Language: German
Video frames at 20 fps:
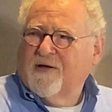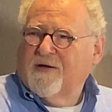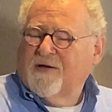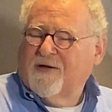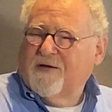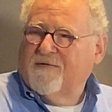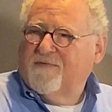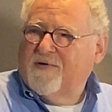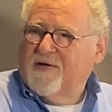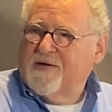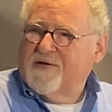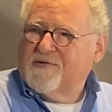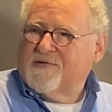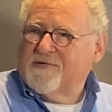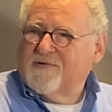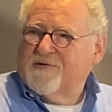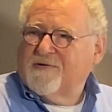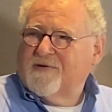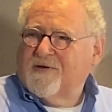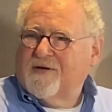
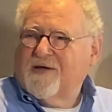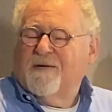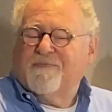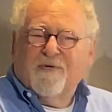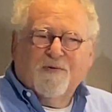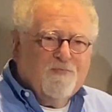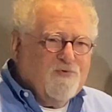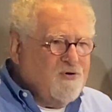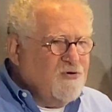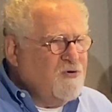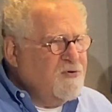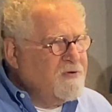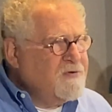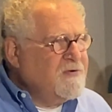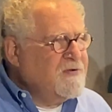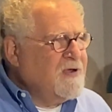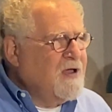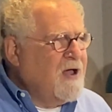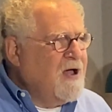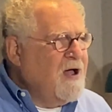gewesen. Ich habe im
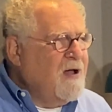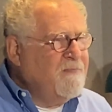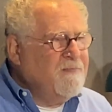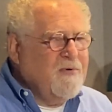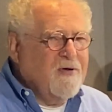Schützengraben